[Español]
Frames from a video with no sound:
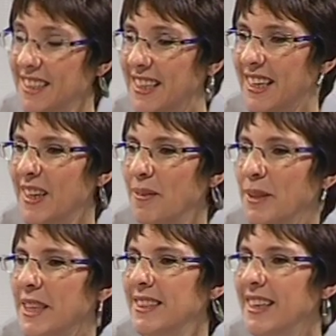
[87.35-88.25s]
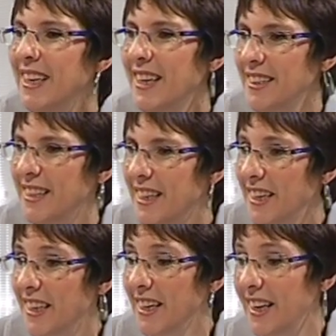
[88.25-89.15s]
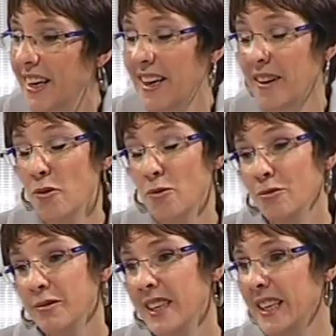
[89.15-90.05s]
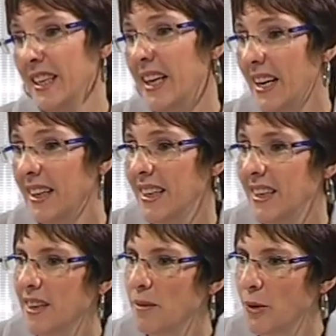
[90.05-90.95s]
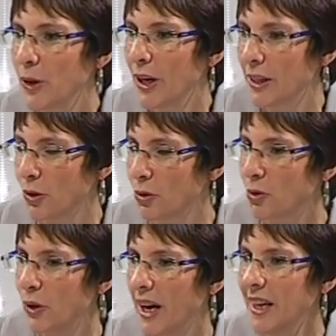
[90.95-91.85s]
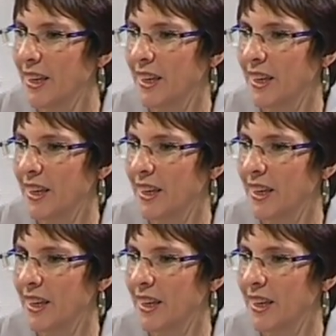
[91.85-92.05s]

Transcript: hija también de un general que murió en la tortura